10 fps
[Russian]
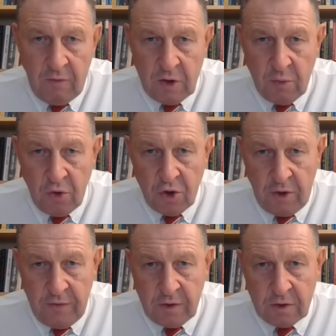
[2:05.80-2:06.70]
и восьмой
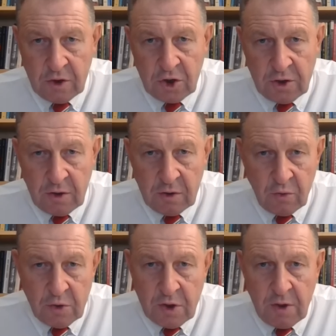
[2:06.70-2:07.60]
человек, житель
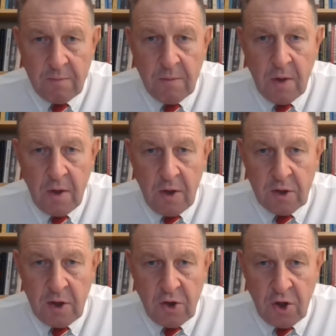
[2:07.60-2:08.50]
Грузии,
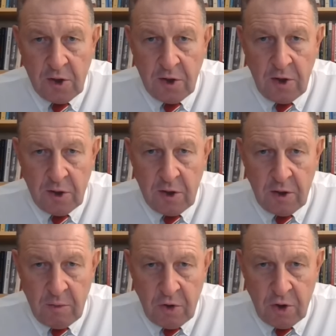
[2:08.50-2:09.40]
скончался
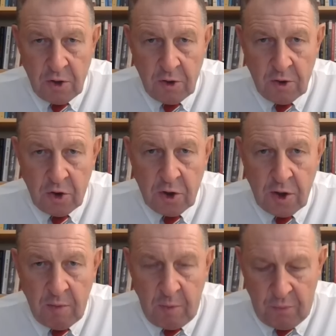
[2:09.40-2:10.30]
несколькими
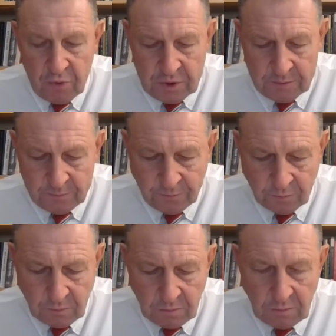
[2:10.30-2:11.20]
часами позже.
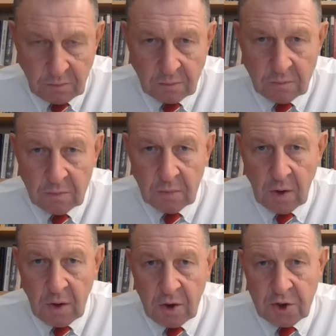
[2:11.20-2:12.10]

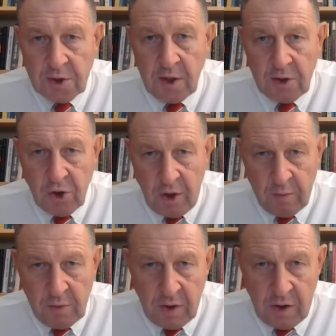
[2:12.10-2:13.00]
16
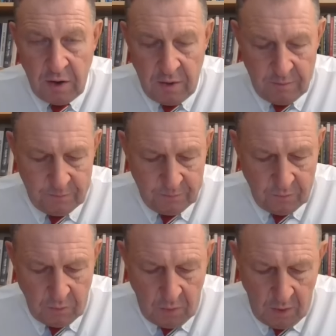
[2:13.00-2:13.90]
человек было ранено.
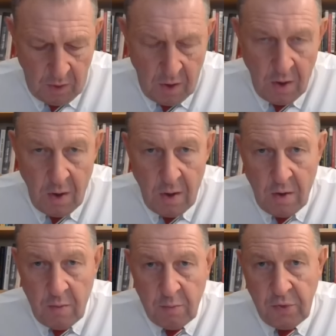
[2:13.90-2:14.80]

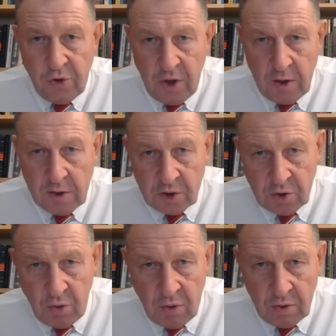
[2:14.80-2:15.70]
Получается,
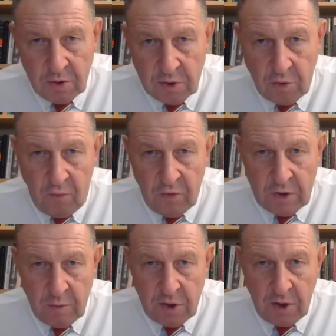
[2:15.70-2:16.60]
что
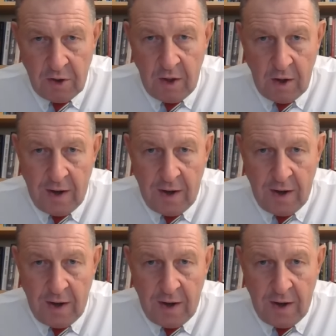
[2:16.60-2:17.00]
181